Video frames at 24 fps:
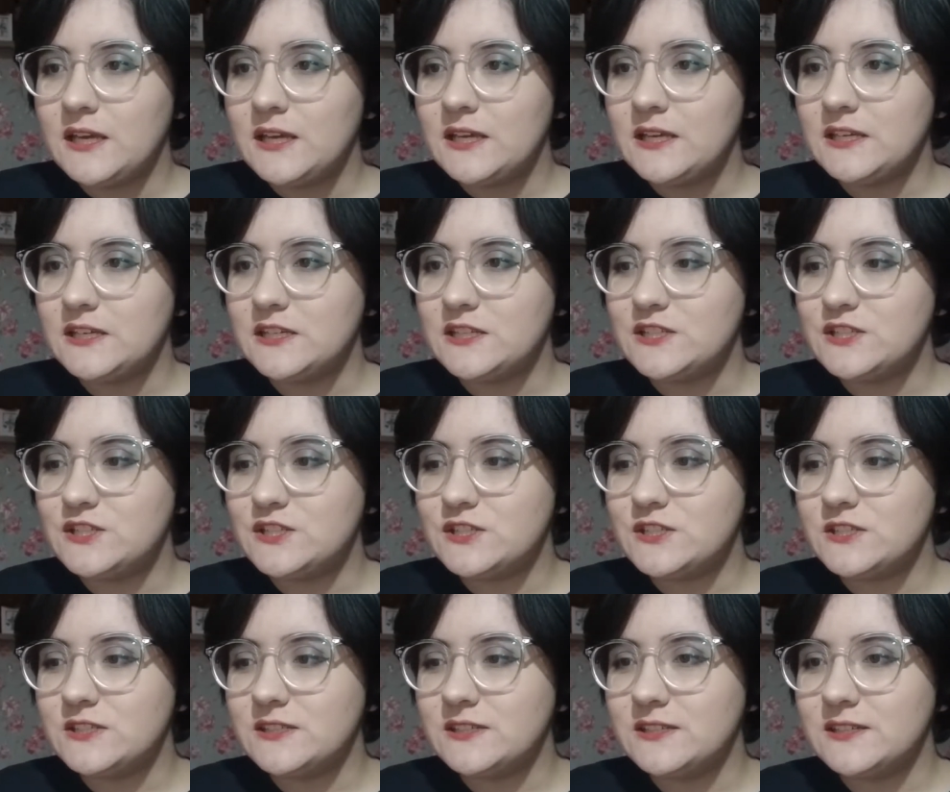e
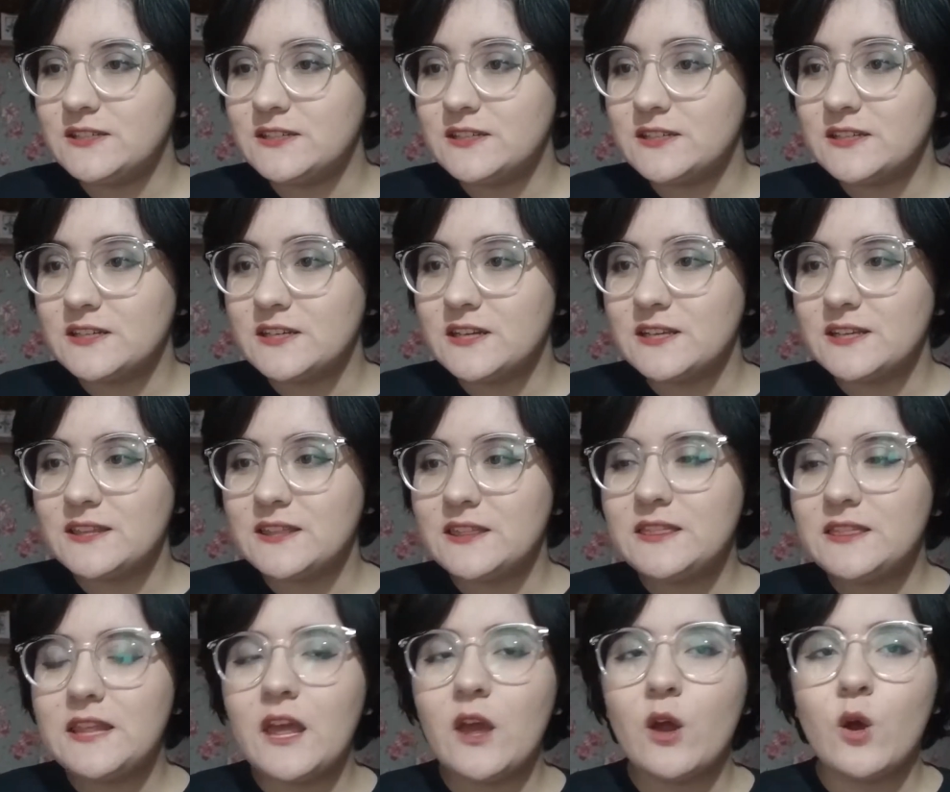de
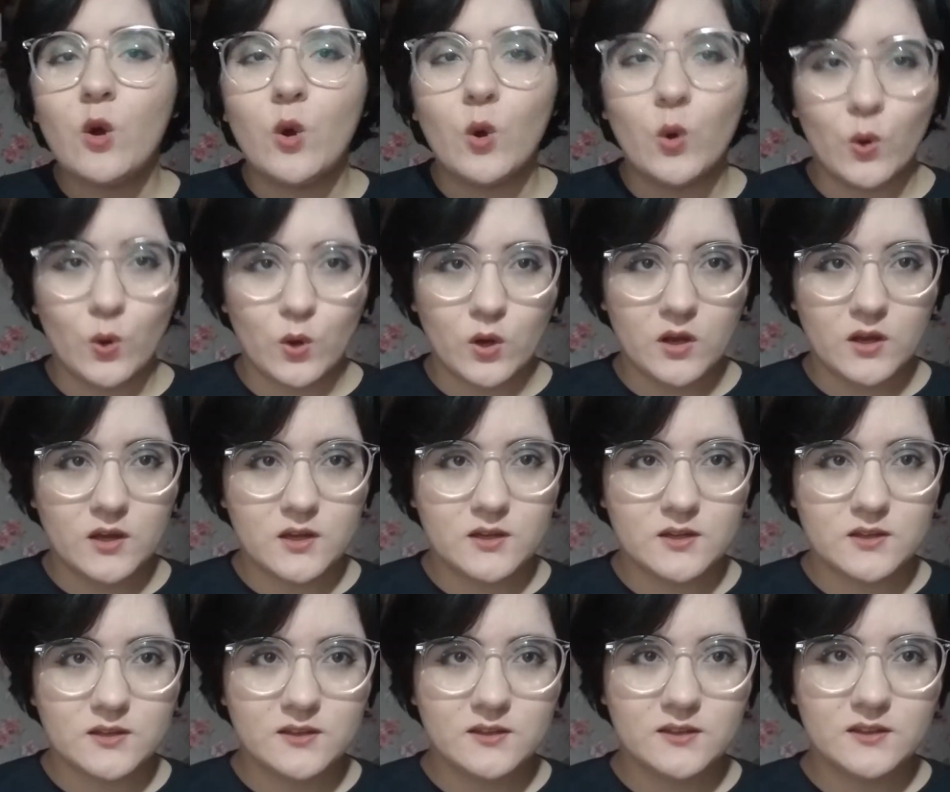terror
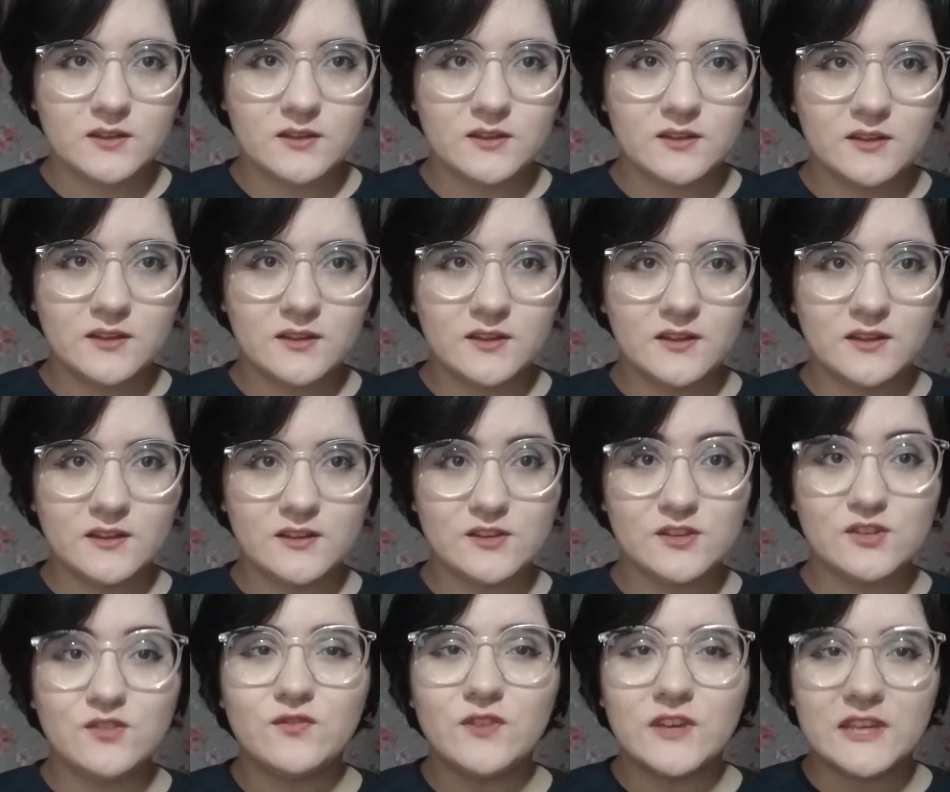
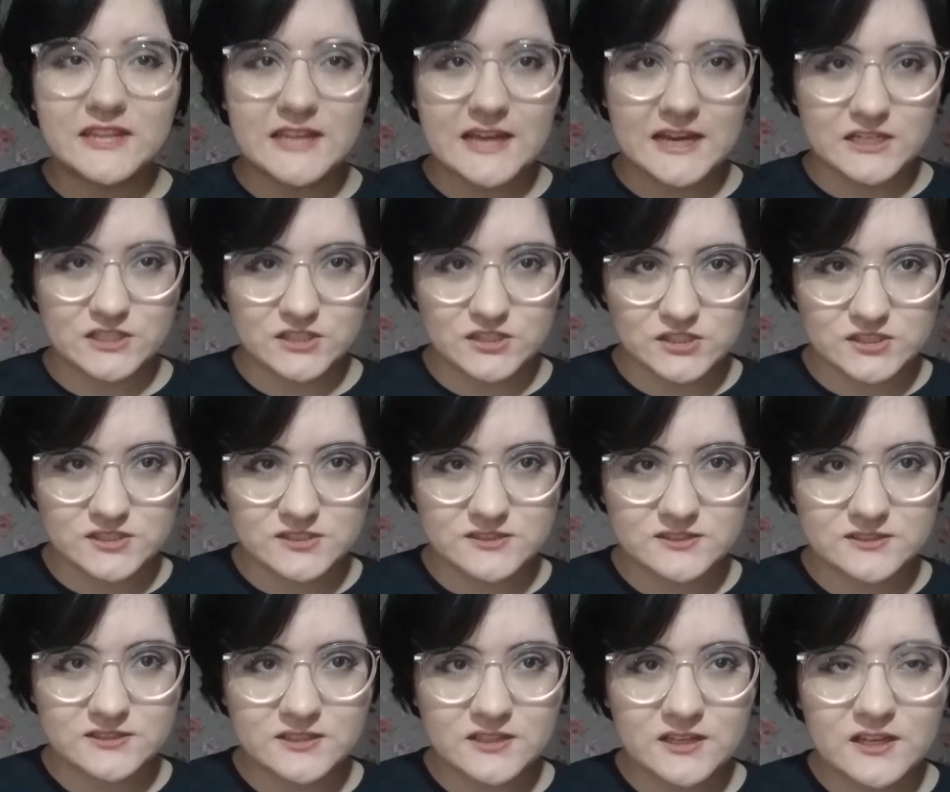de verdade,
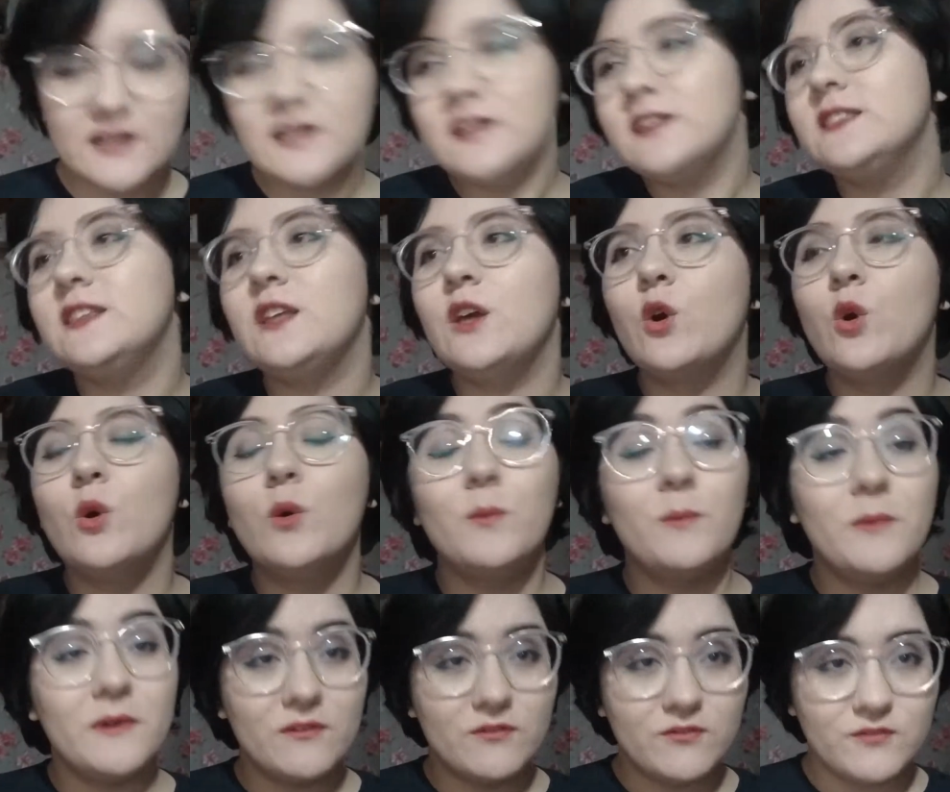
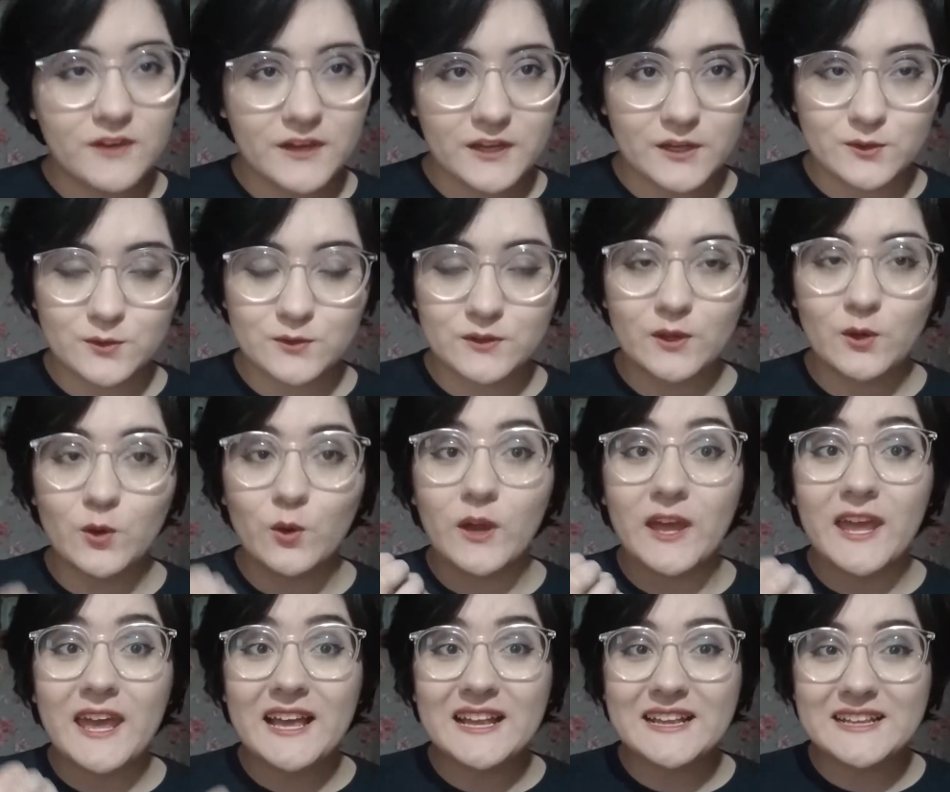terror bem feito, terror
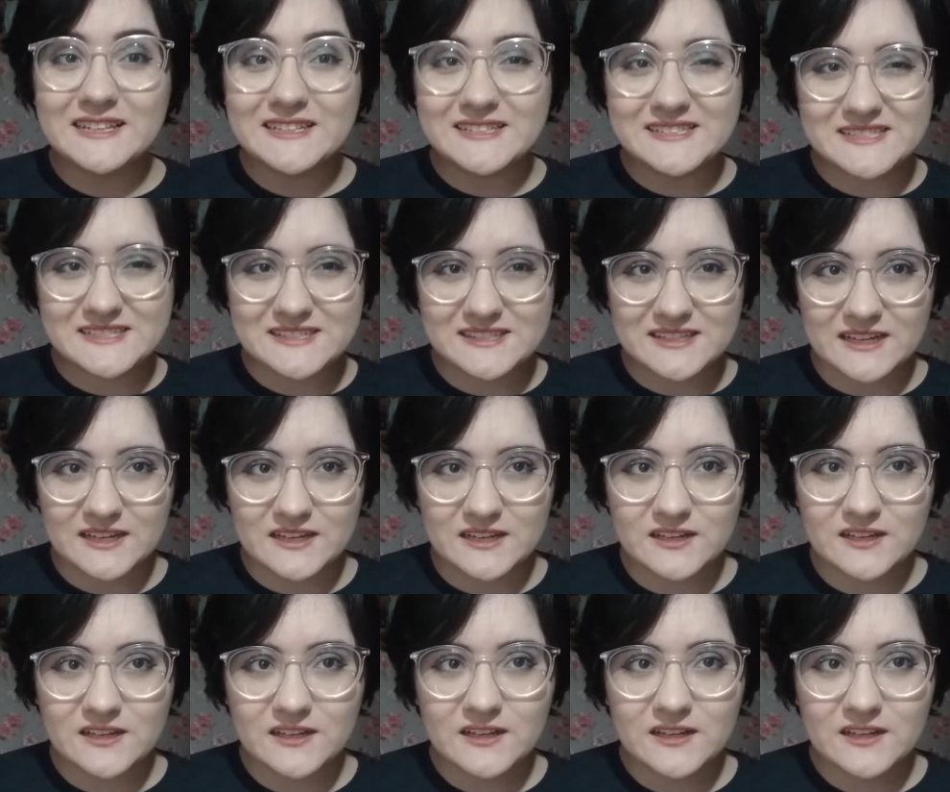realista.